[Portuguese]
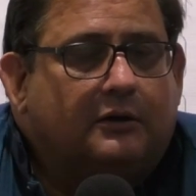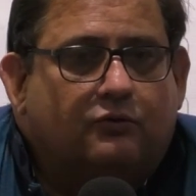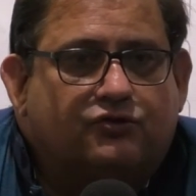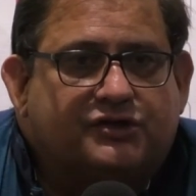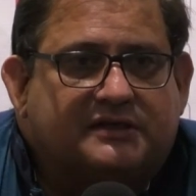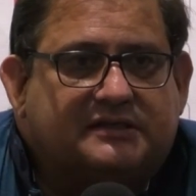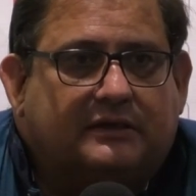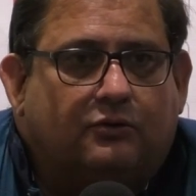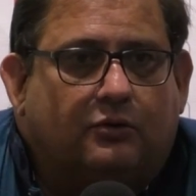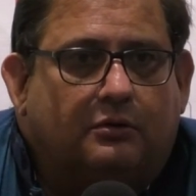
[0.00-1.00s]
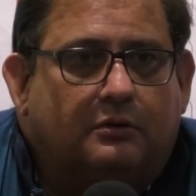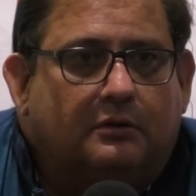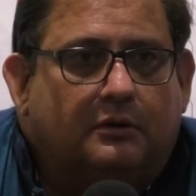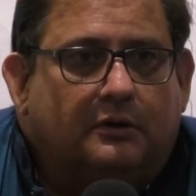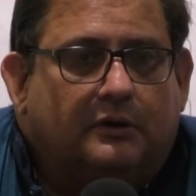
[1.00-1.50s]
com chance de gol,
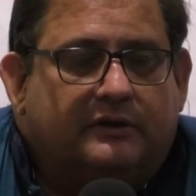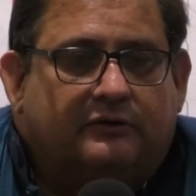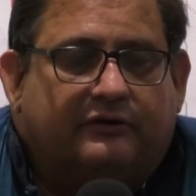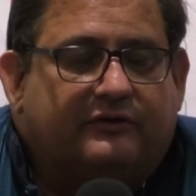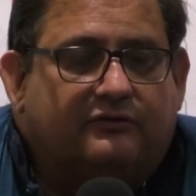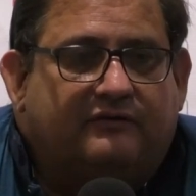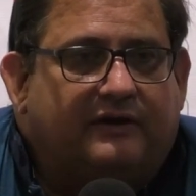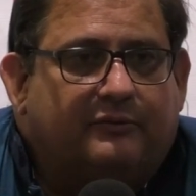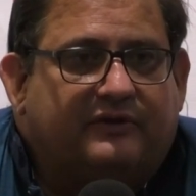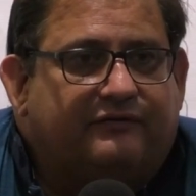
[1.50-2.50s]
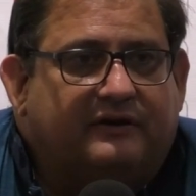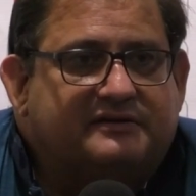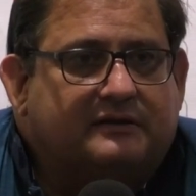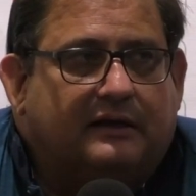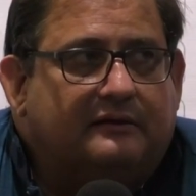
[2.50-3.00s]
que nós não tivemos a
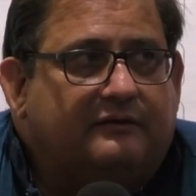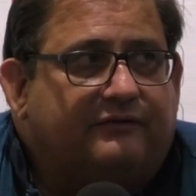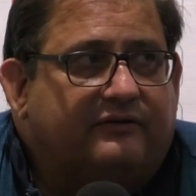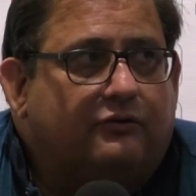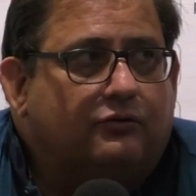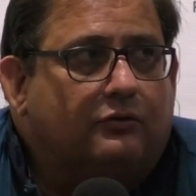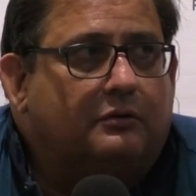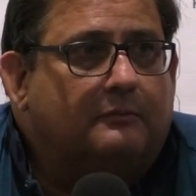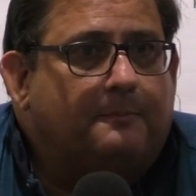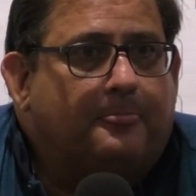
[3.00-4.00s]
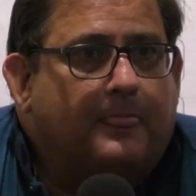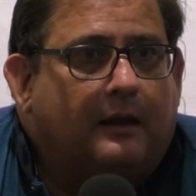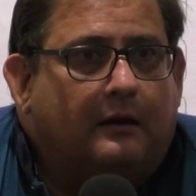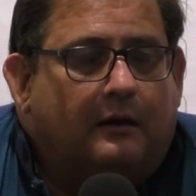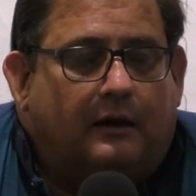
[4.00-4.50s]
felicidade de fazer o gol.
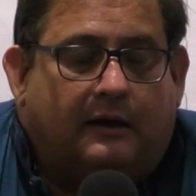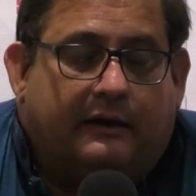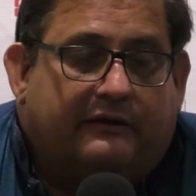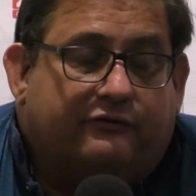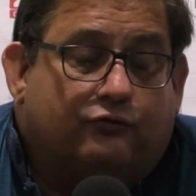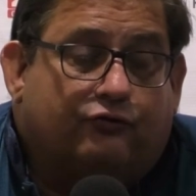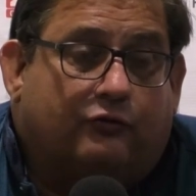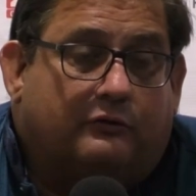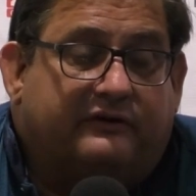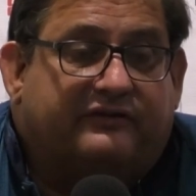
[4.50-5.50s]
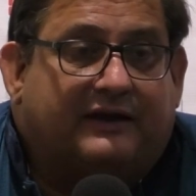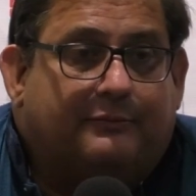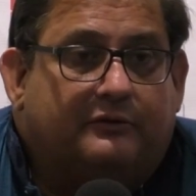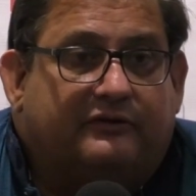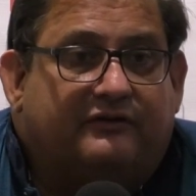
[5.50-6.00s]
Aliás, no jogo de
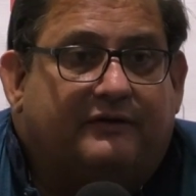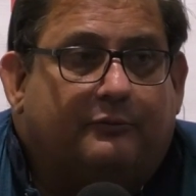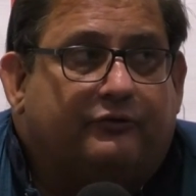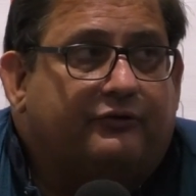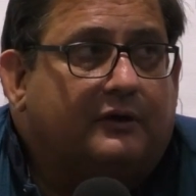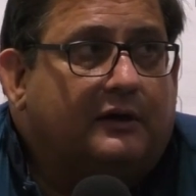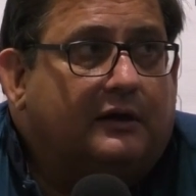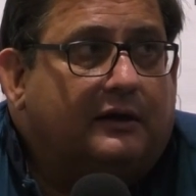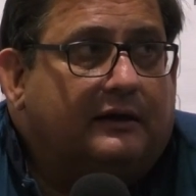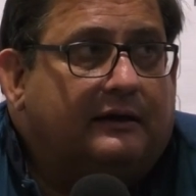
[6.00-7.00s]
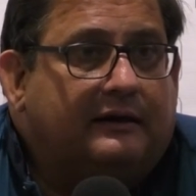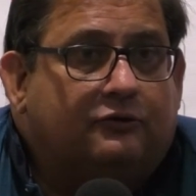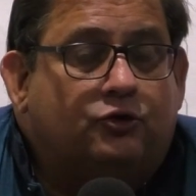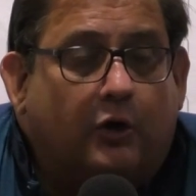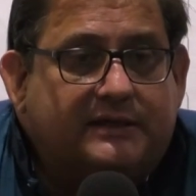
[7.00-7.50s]
sábado, nós tivemos é,
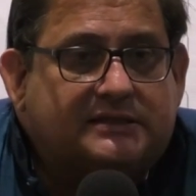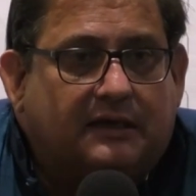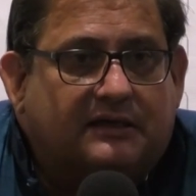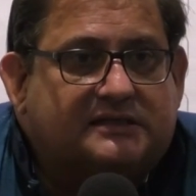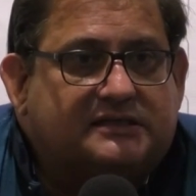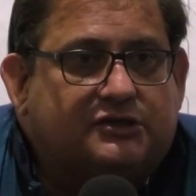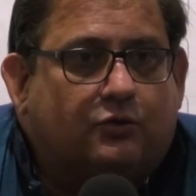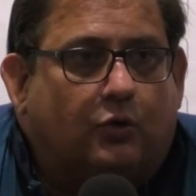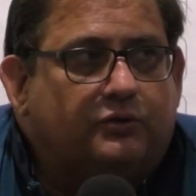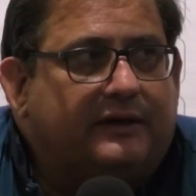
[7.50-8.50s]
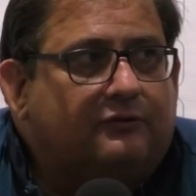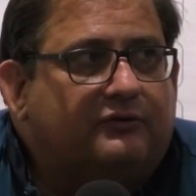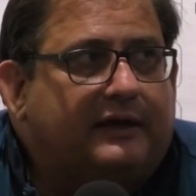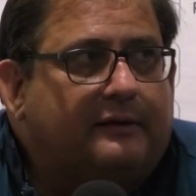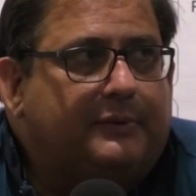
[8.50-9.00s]
dois lances de gol dentro
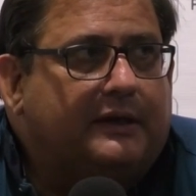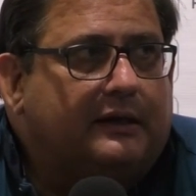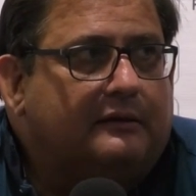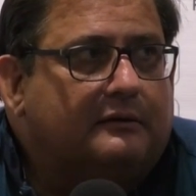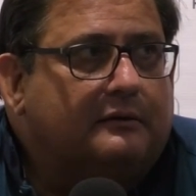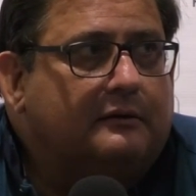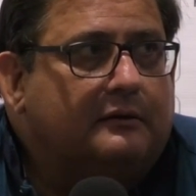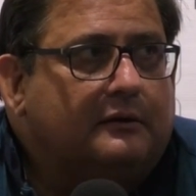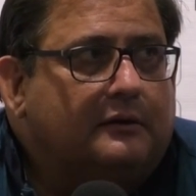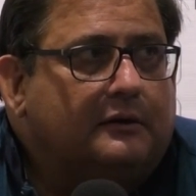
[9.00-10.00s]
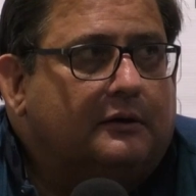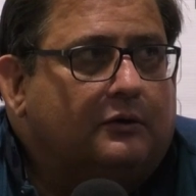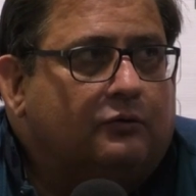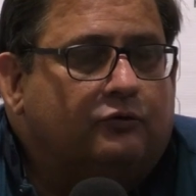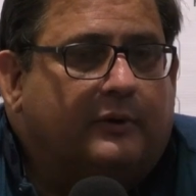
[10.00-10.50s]
de área pequena.
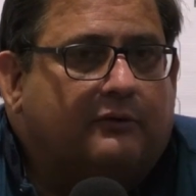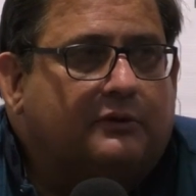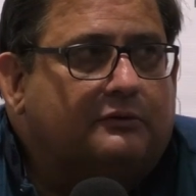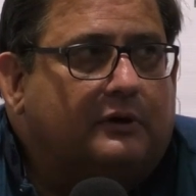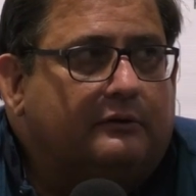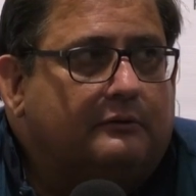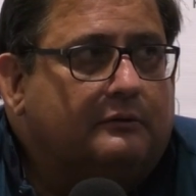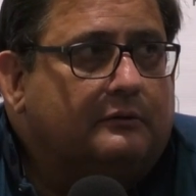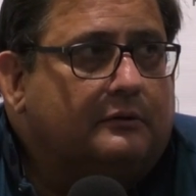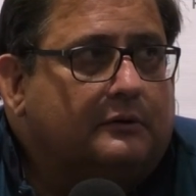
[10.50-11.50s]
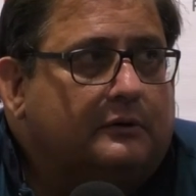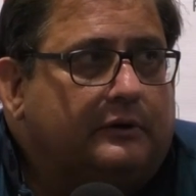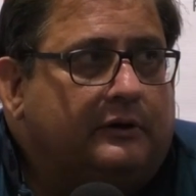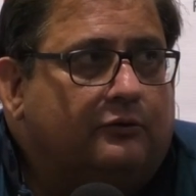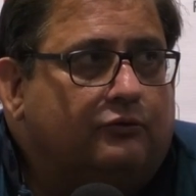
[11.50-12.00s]
Um do Marco Antônio
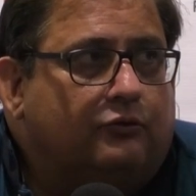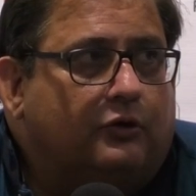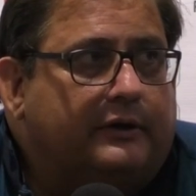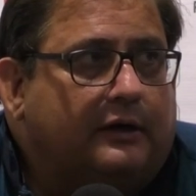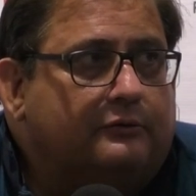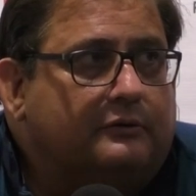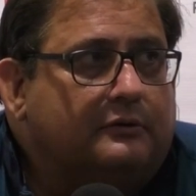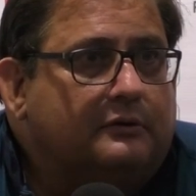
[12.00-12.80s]
e um do Ronaldo.